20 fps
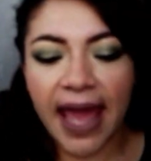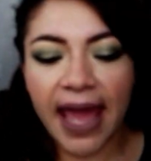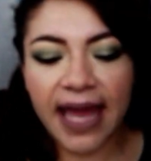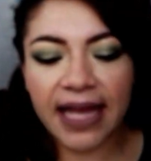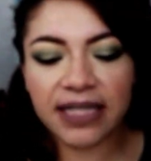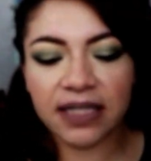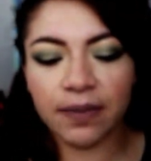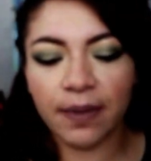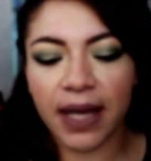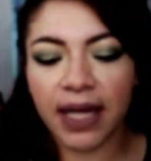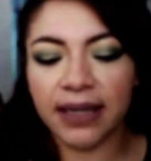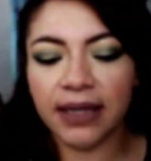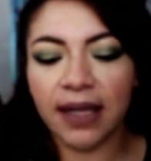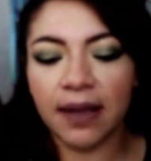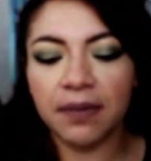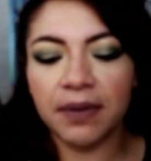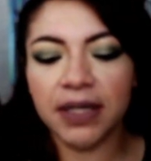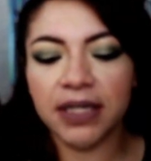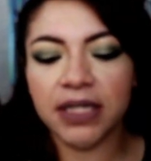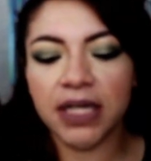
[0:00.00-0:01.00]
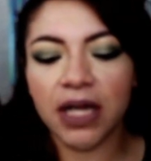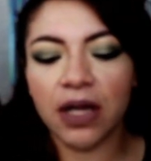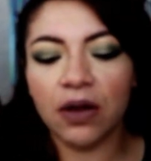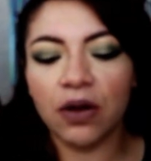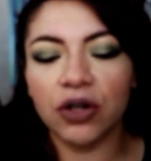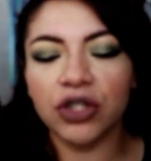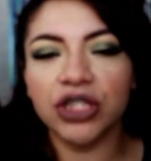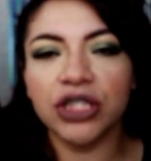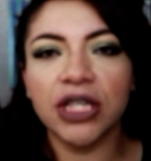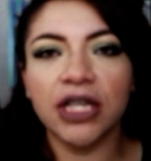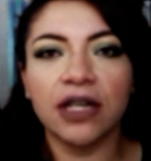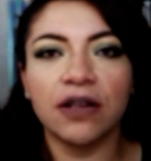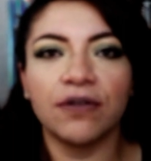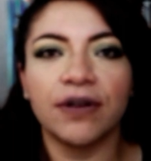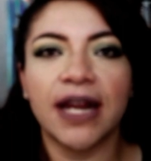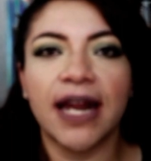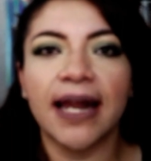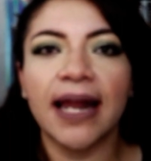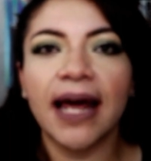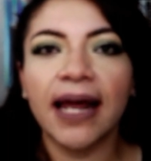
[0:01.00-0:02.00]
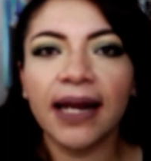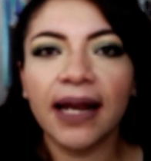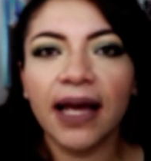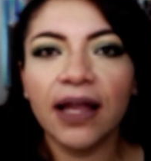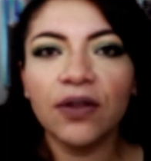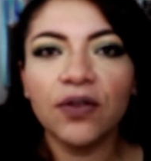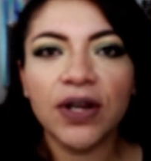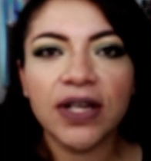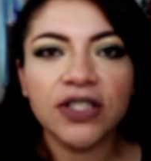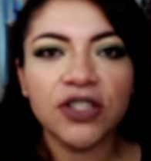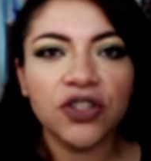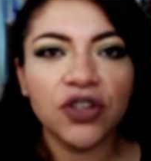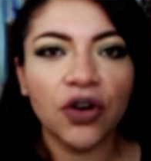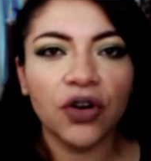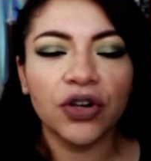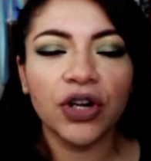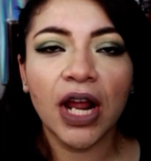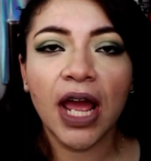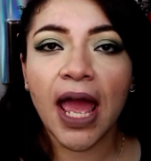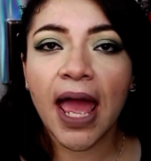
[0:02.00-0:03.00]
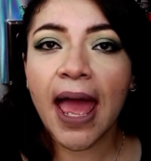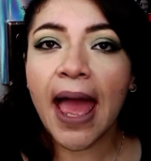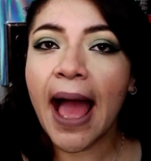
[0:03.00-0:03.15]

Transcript: Es mate, mis chicos, tiene una larga duración.